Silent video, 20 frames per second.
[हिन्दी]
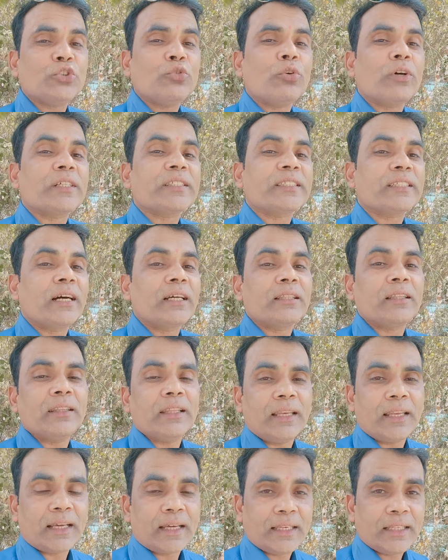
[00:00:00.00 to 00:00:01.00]
पक्षियों का
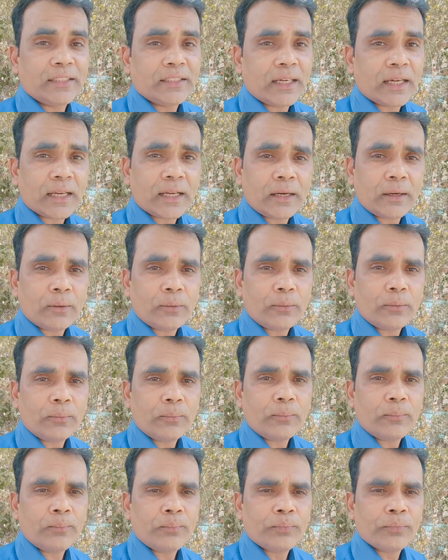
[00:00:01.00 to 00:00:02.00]
साथ देने के लिए जा रहा
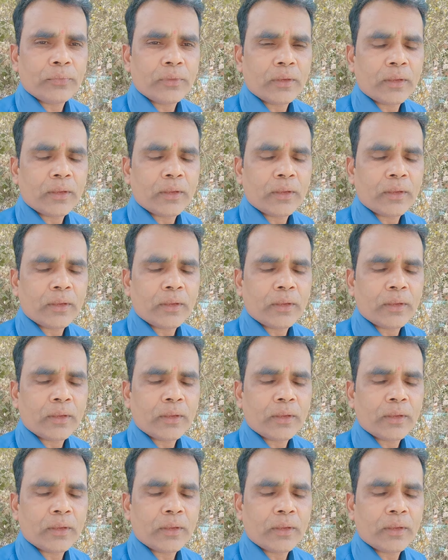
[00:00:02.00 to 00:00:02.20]
हूँ